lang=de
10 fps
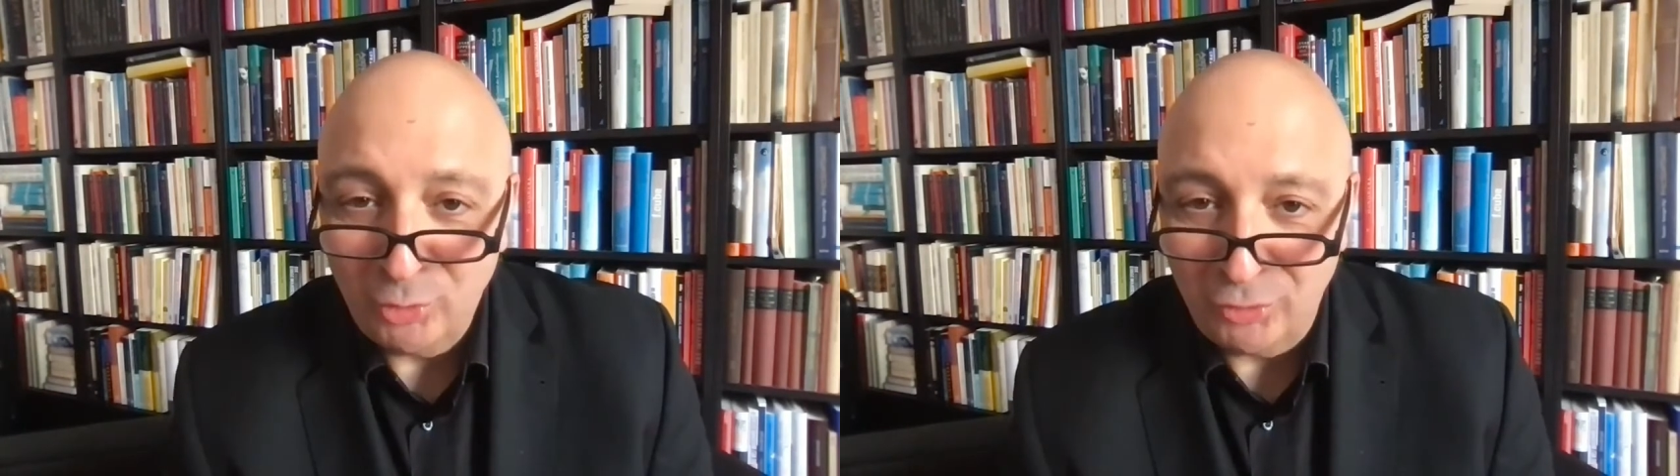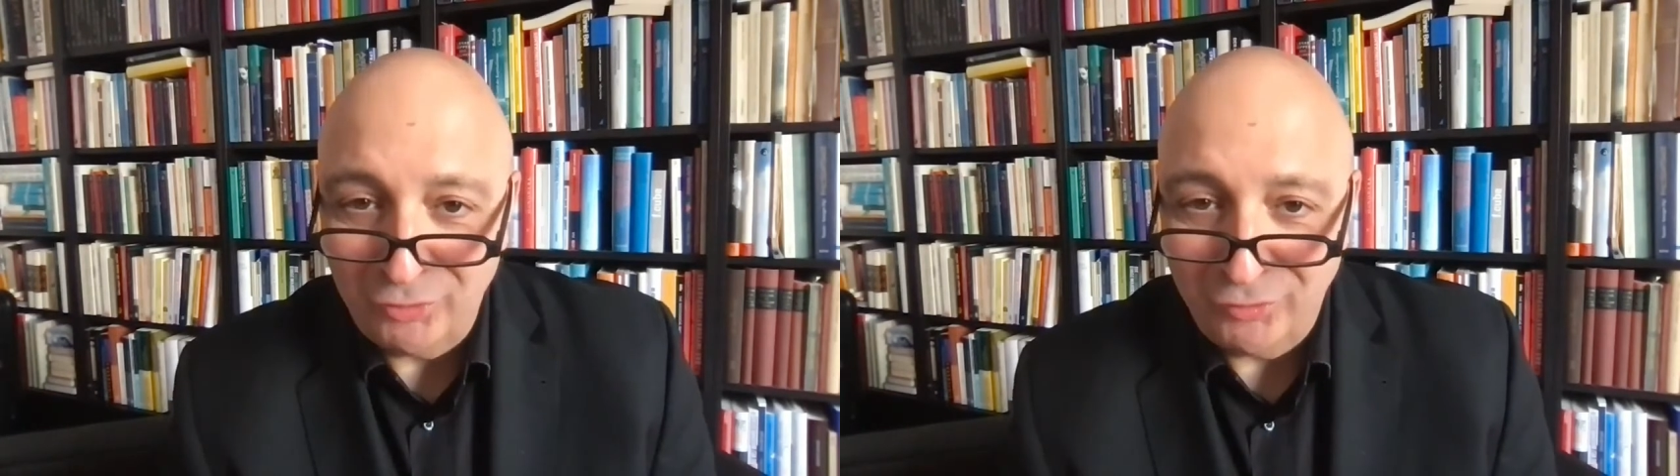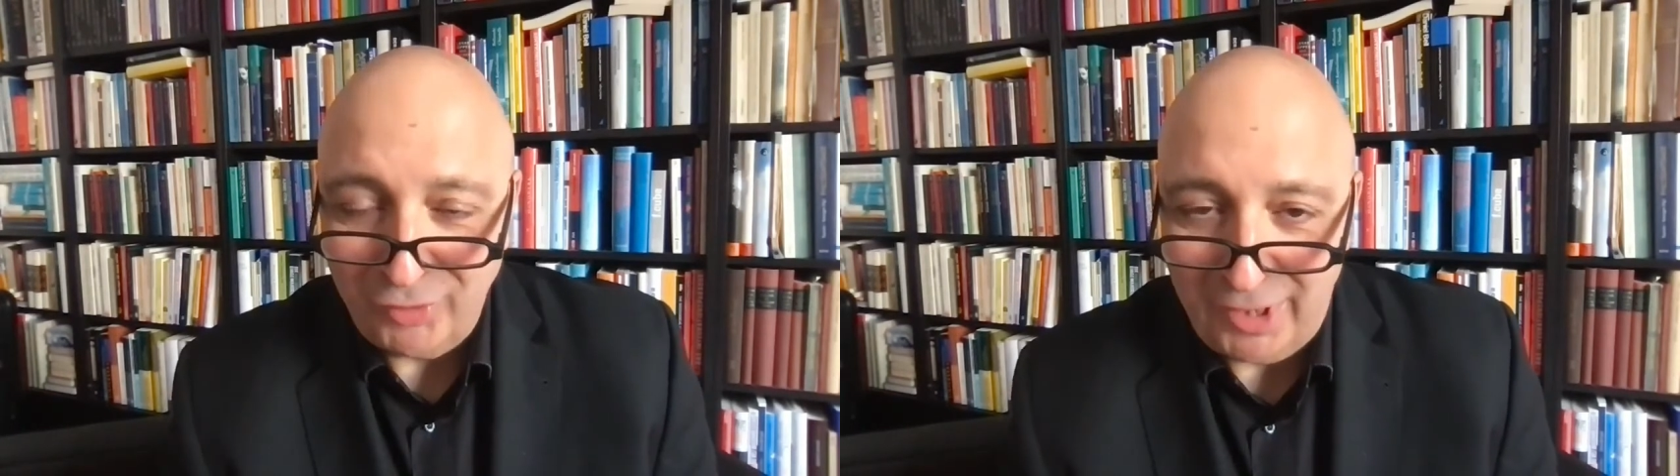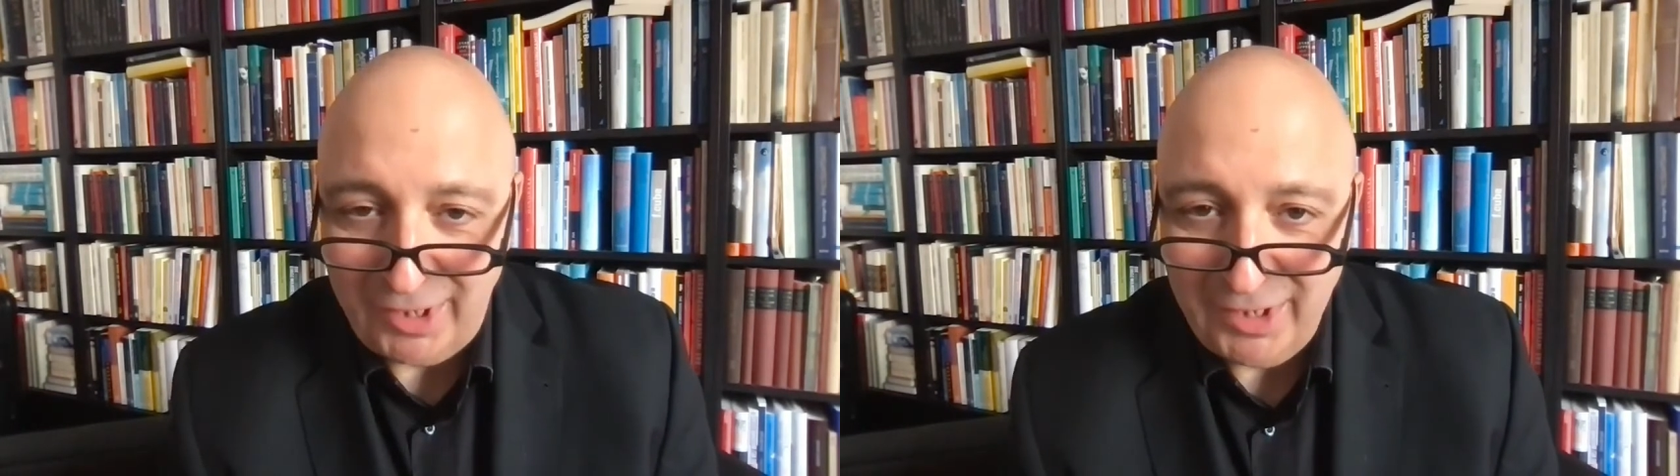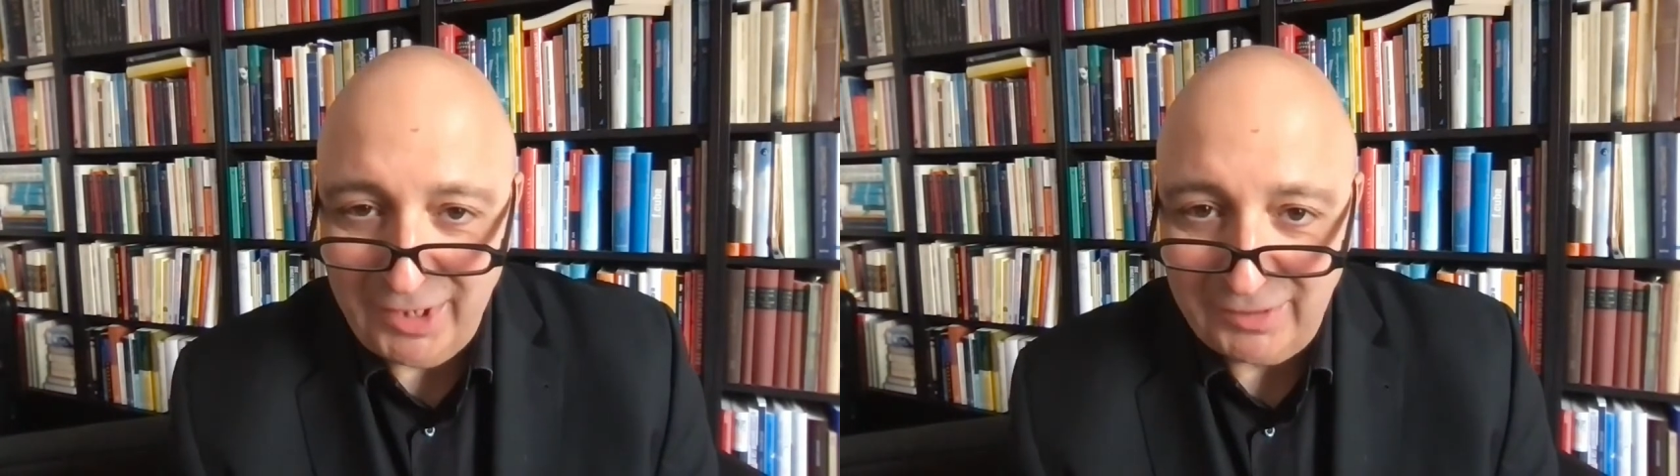und
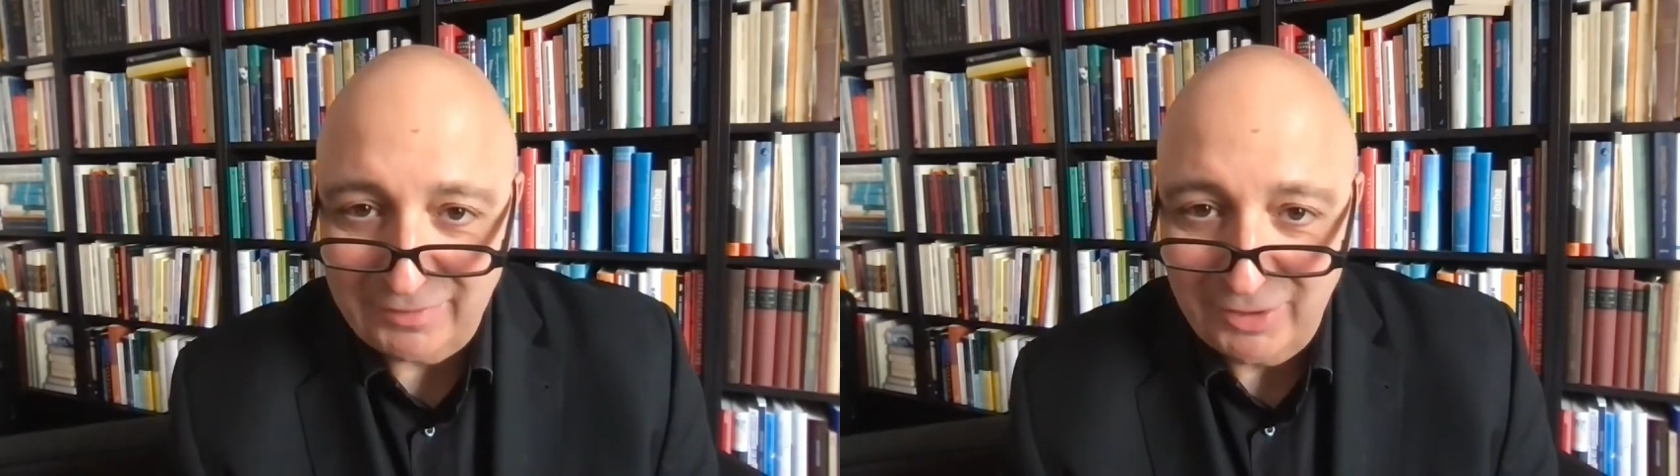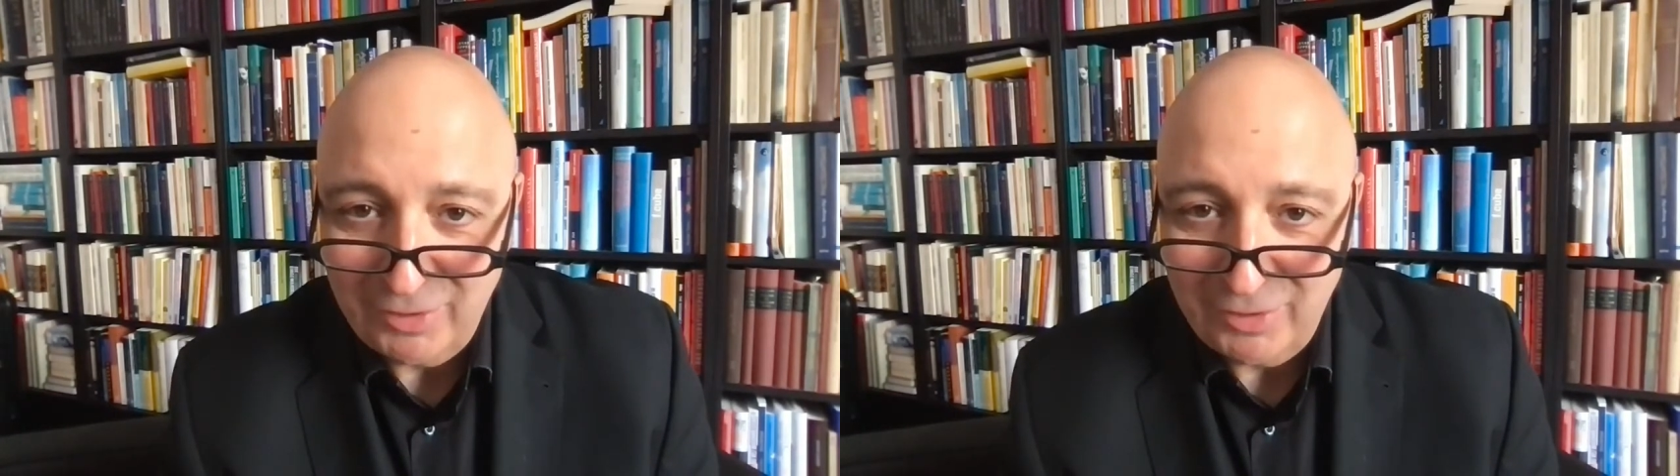Freiheit